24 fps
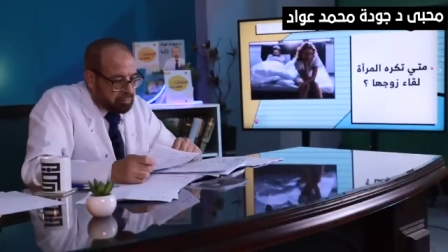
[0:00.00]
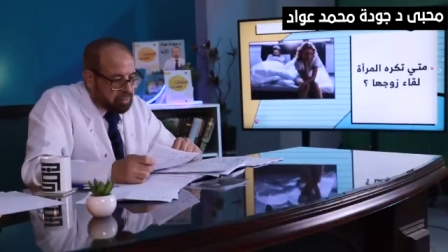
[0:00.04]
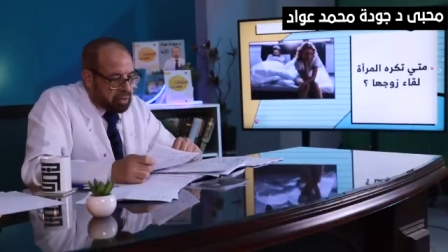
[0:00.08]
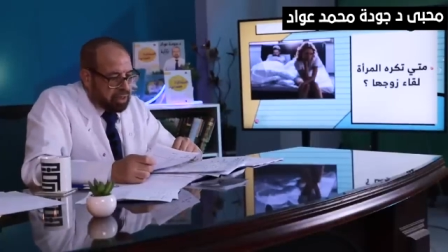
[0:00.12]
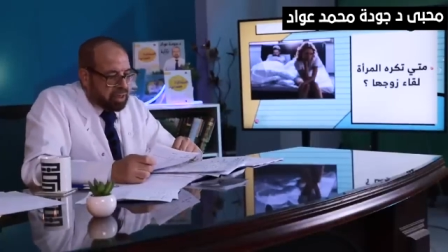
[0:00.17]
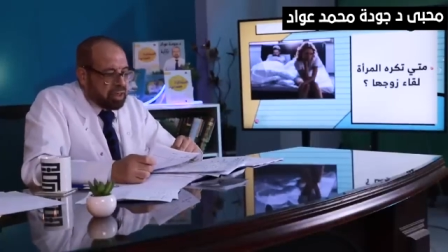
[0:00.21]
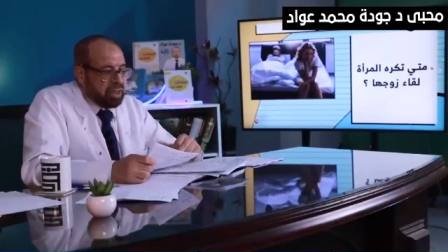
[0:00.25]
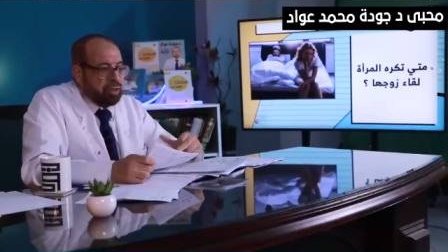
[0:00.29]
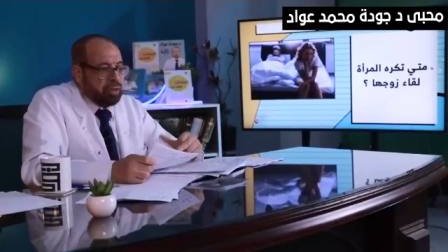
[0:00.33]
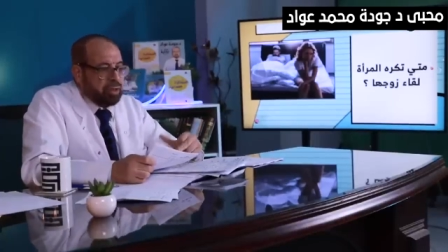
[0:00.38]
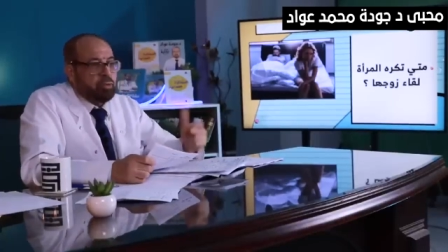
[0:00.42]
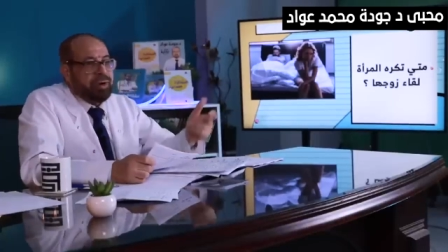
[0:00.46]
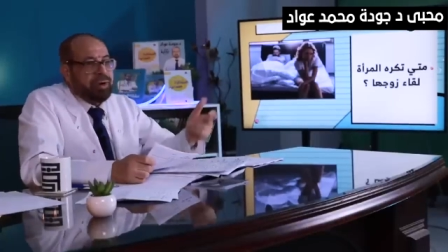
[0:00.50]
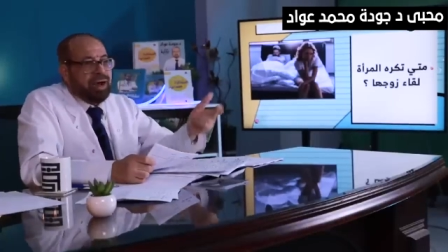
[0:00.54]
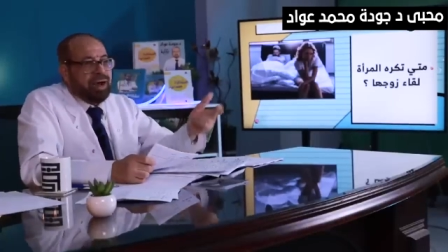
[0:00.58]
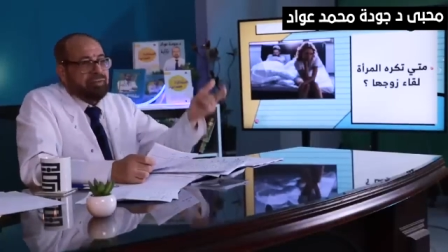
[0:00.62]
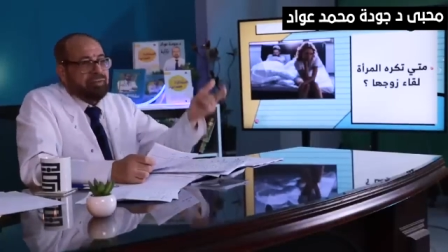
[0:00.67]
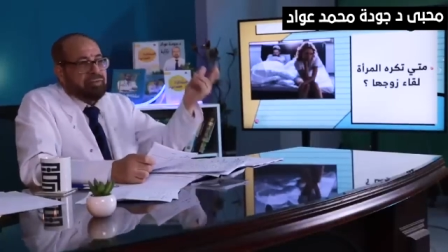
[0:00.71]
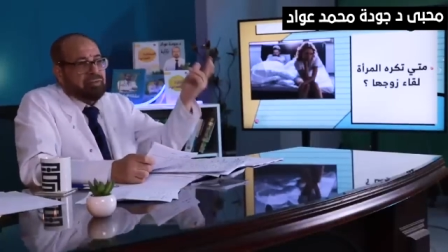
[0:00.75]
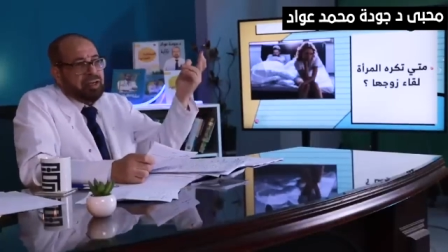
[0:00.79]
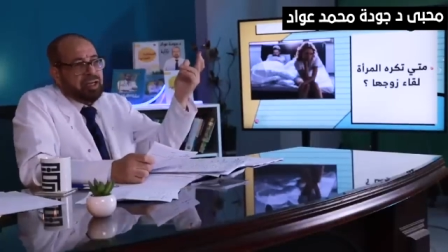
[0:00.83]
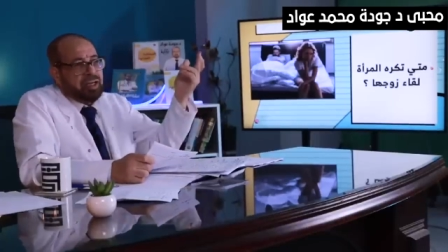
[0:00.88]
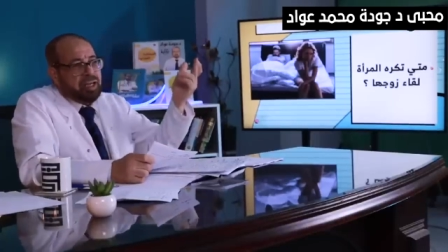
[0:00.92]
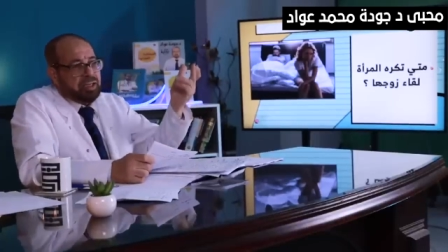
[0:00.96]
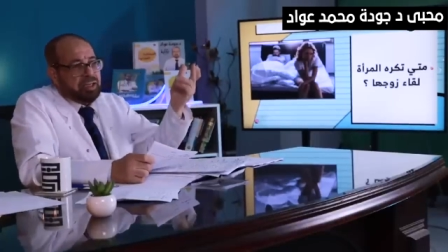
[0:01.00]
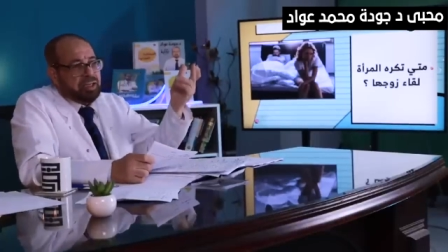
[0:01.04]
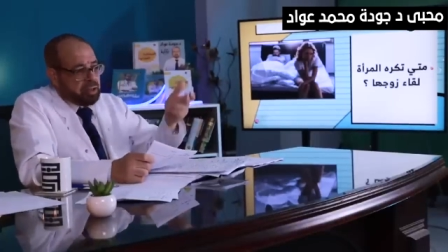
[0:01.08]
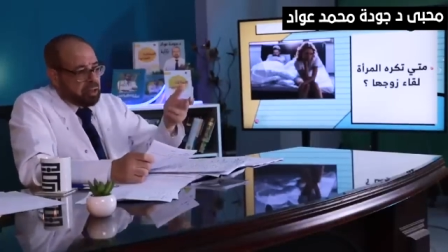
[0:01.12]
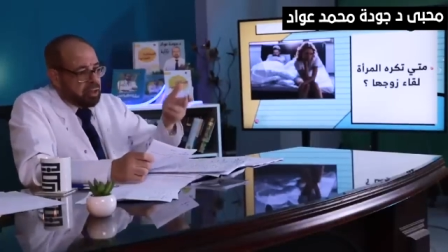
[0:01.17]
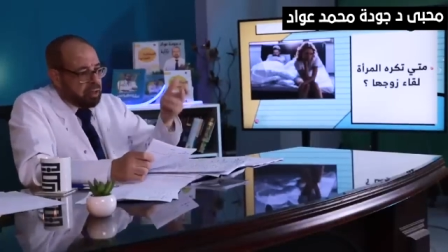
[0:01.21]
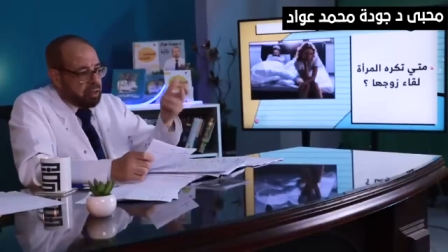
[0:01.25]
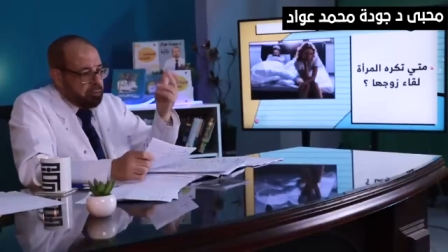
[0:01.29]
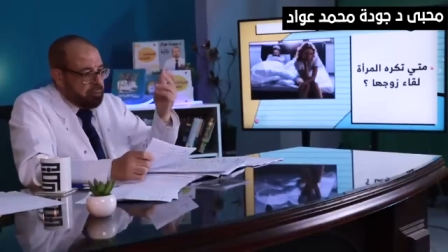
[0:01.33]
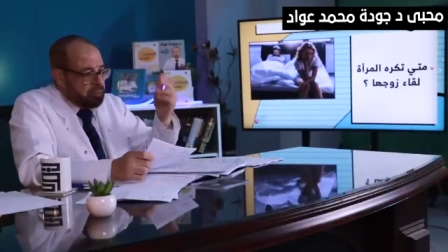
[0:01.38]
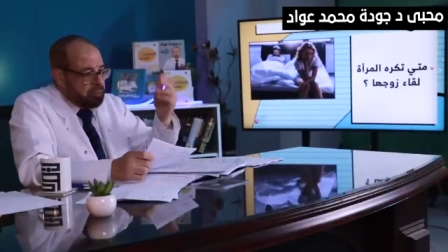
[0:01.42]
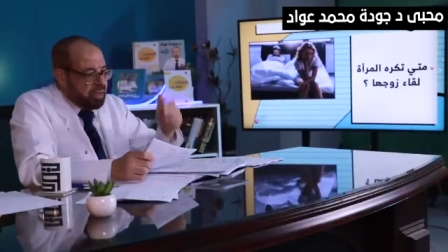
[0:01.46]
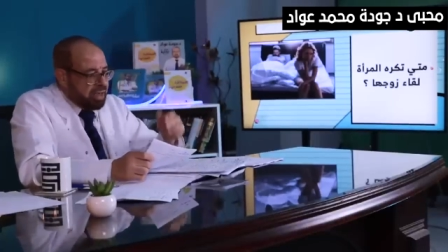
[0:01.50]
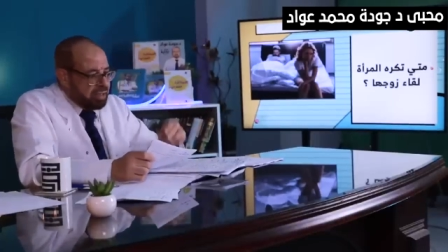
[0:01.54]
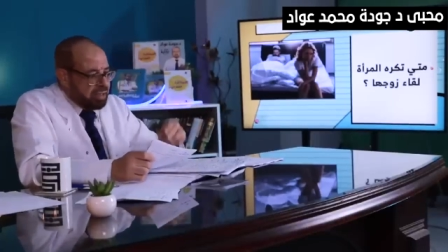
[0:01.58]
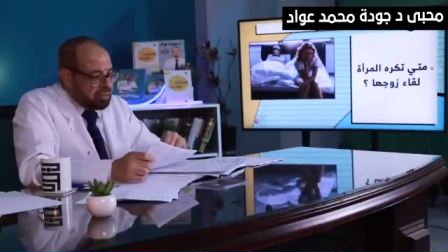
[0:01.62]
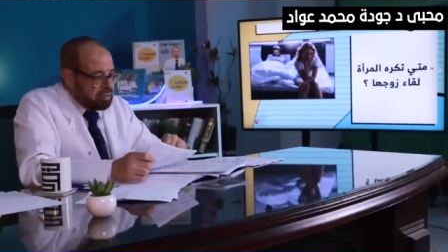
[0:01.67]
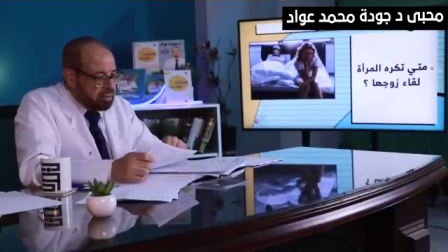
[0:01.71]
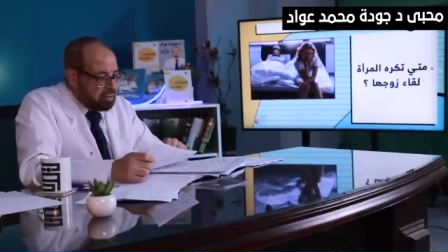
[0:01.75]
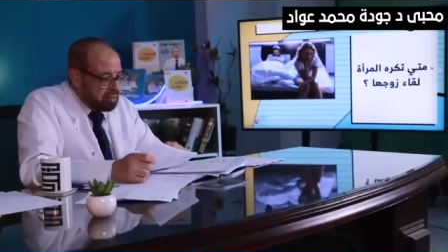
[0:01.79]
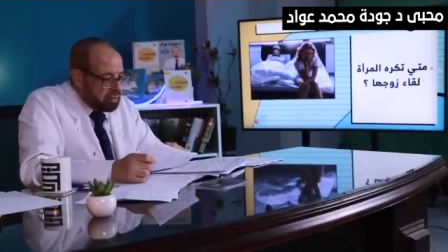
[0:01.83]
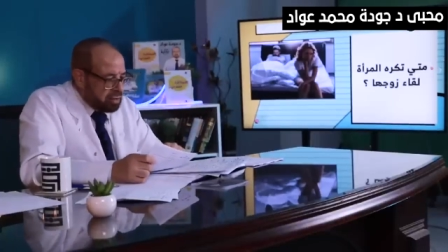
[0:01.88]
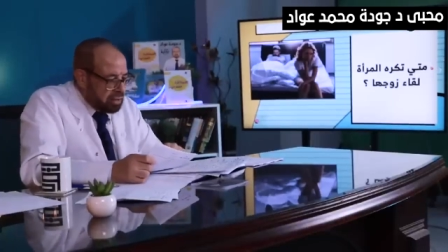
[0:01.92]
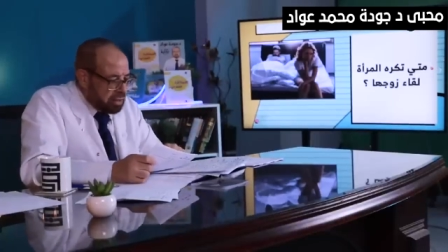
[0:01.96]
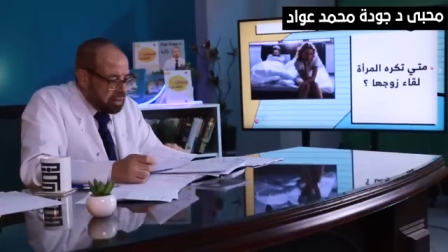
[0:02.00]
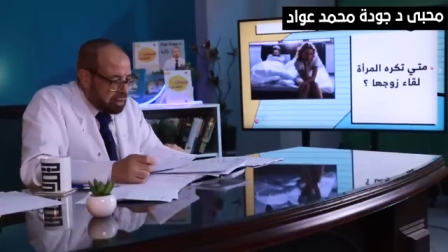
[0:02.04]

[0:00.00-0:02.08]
ريحته معفنة شرابه منتن